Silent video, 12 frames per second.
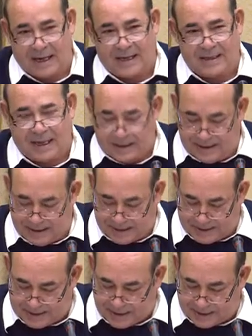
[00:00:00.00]
de calidad
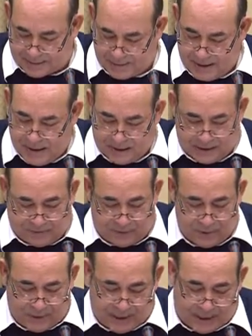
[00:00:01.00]
y equidad, de
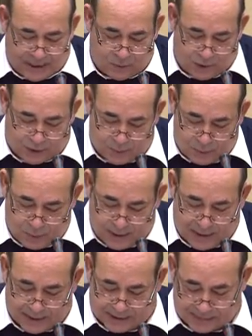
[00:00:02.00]
forma que la educación
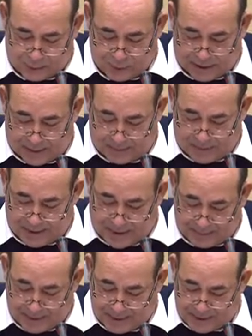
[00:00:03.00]
pública responda
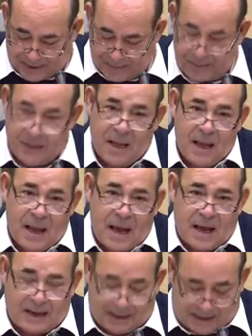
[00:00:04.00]
plenamente
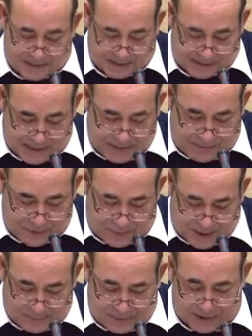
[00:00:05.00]
a la necesidad de
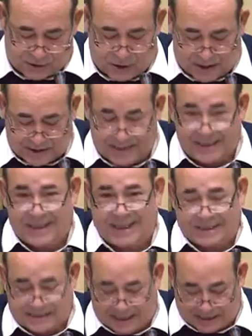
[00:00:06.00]
formar personas
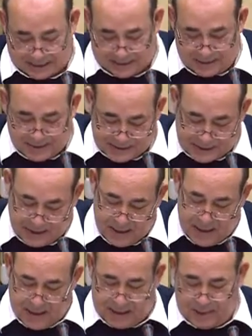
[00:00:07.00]
críticas y activas
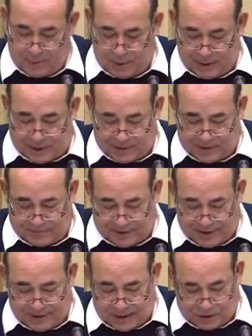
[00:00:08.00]
que puedan hacer
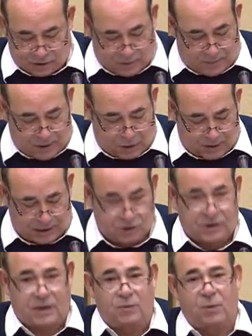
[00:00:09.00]
frente a los complejos
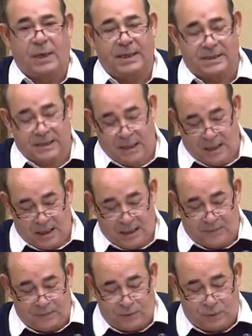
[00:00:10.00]
retos actuales
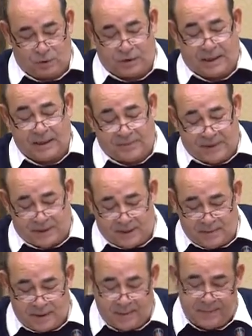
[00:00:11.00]
y futuros. En
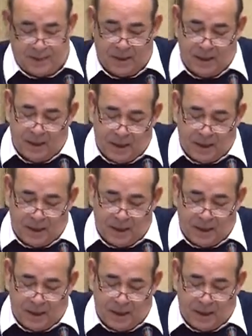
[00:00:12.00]
definitiva,